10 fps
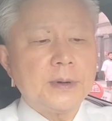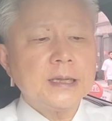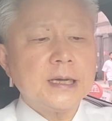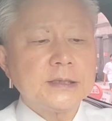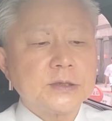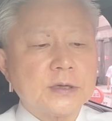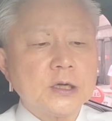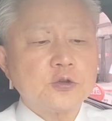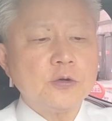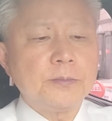바다에서
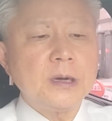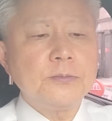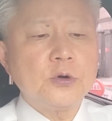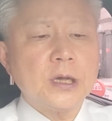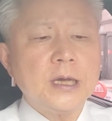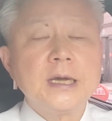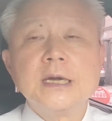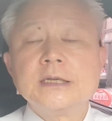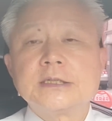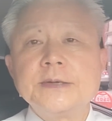각종 명목의
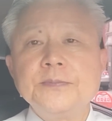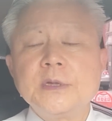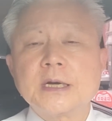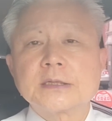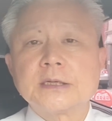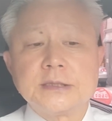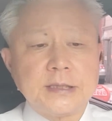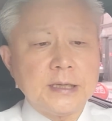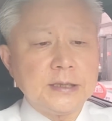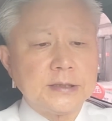침략
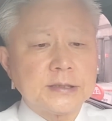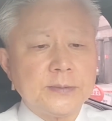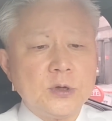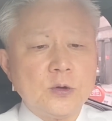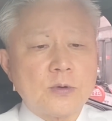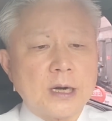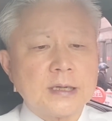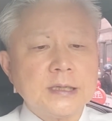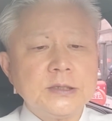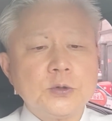전쟁 연습을
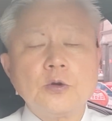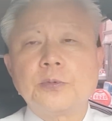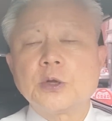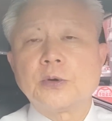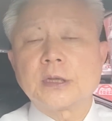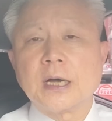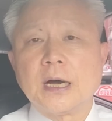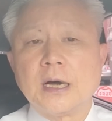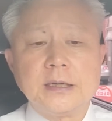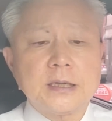광란적으로 벌이고
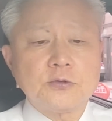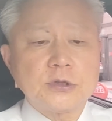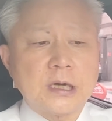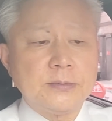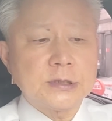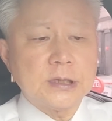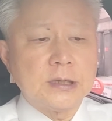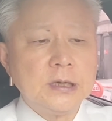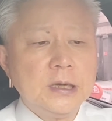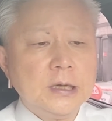있다. 이렇게 주장하면서